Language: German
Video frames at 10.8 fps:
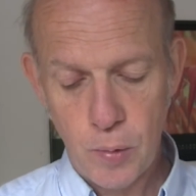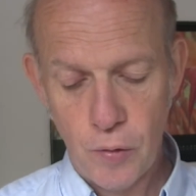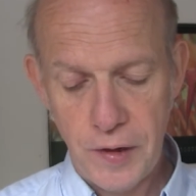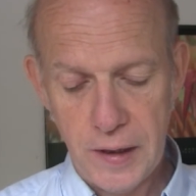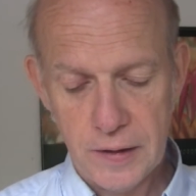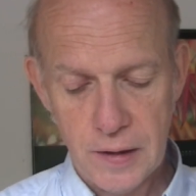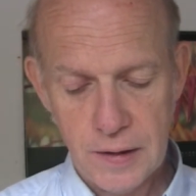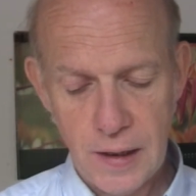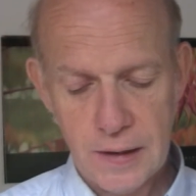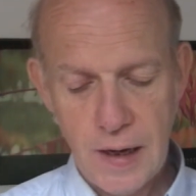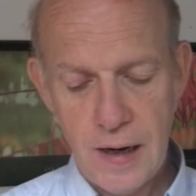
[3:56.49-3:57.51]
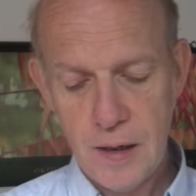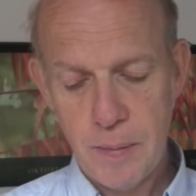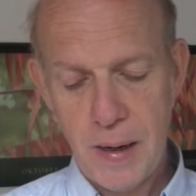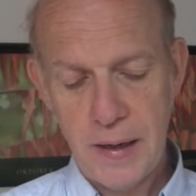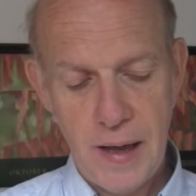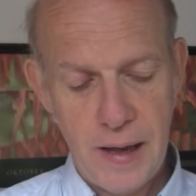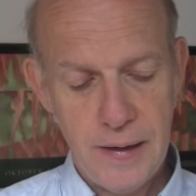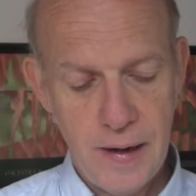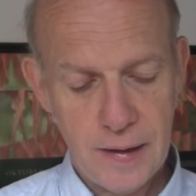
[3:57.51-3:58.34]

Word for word: Prophetin den Taliban an,